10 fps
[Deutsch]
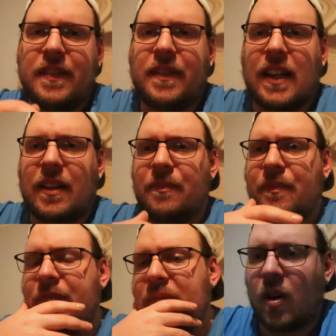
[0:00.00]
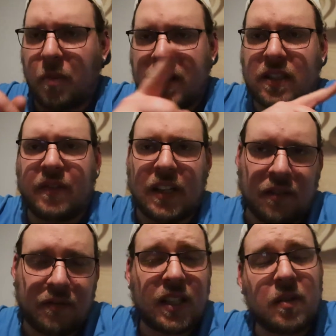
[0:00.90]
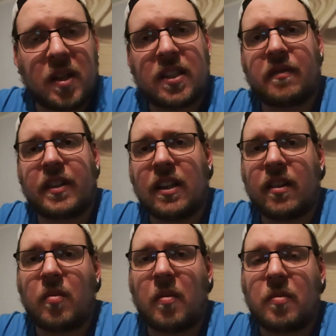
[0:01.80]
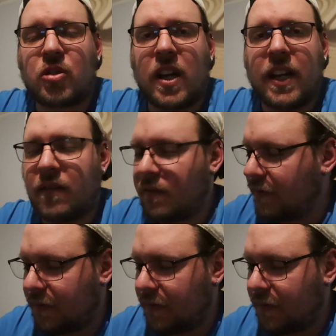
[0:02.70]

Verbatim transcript: na, ach genau, Pixelfehlern, wegen den Pixelfehlern immer beim Schneiden.